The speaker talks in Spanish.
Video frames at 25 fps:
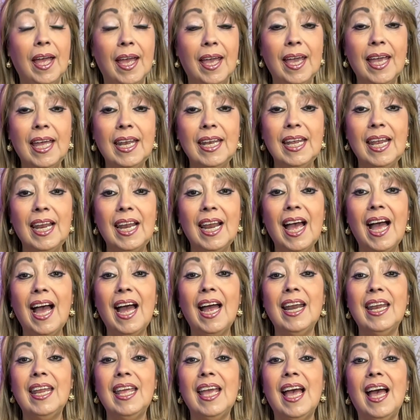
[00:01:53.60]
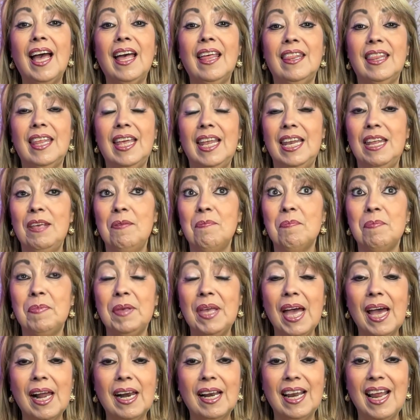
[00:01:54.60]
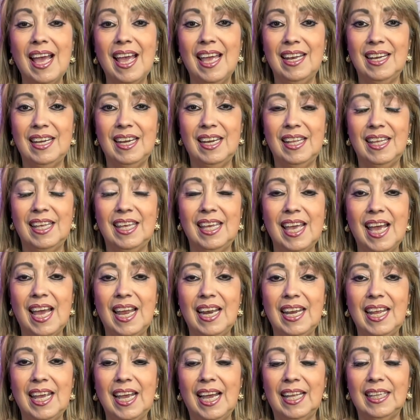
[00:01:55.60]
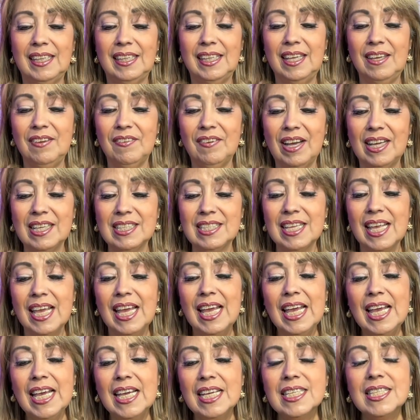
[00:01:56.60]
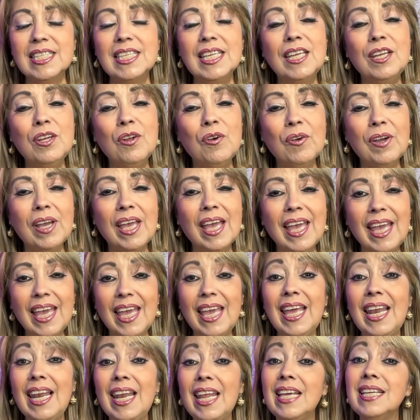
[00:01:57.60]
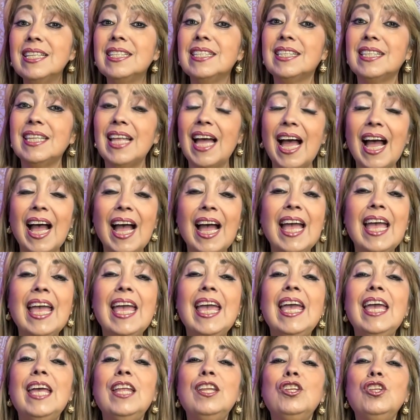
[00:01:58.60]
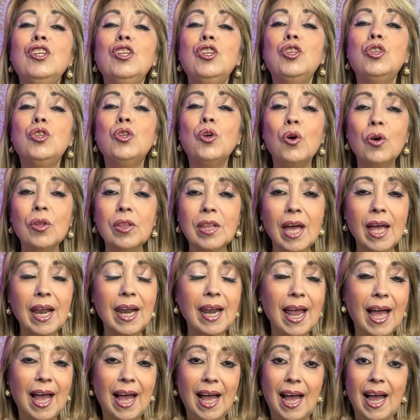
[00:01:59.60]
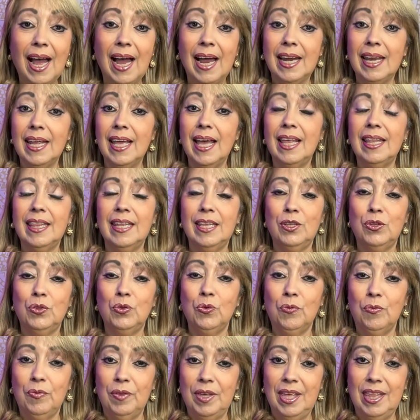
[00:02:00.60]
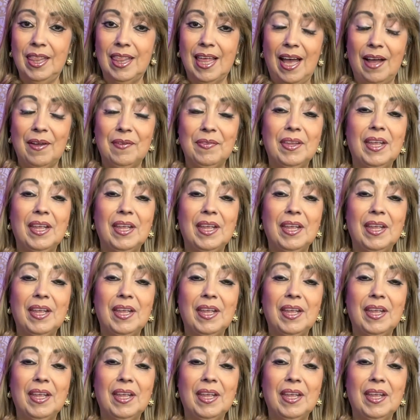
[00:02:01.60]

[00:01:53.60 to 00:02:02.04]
en el área de limpiar las energías negativas, sino que Él está en todas las áreas de tu vida.